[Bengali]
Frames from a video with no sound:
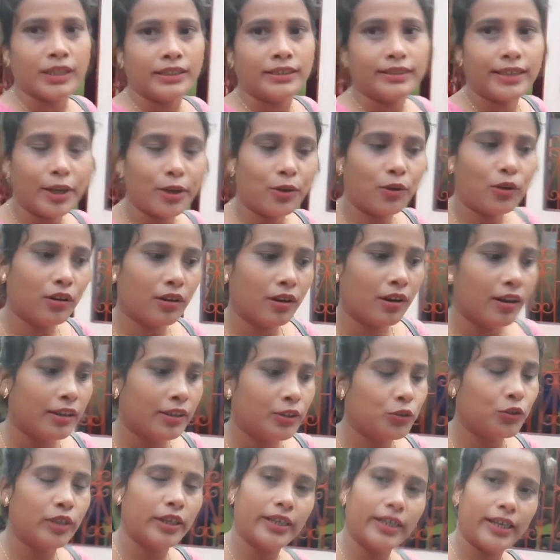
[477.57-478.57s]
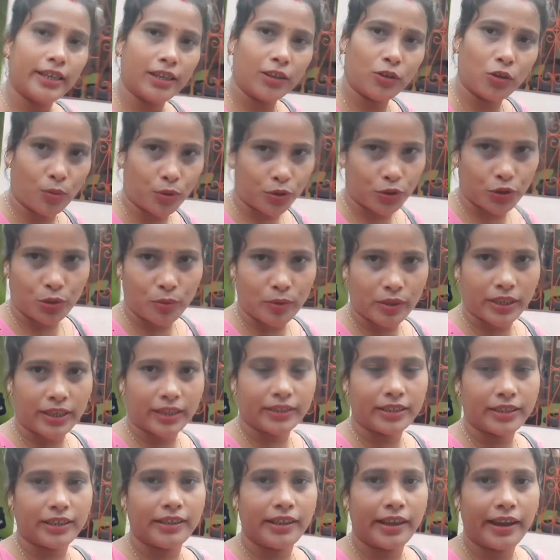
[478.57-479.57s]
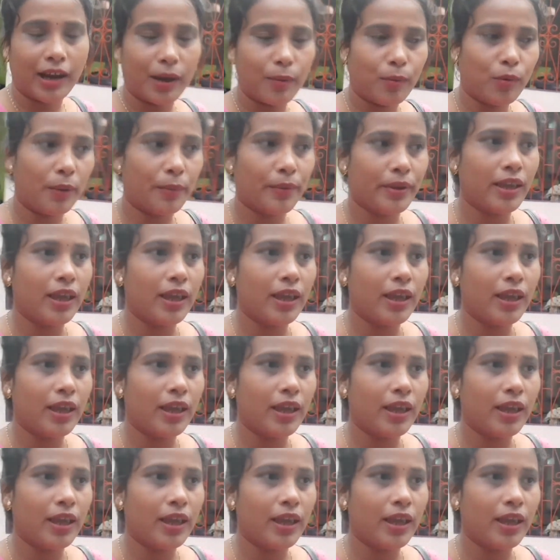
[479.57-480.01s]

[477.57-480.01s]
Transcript: যাই হোক যদি কিনি তো অবশ্যই তোমাদেরকে সেটা দেখাবো আমি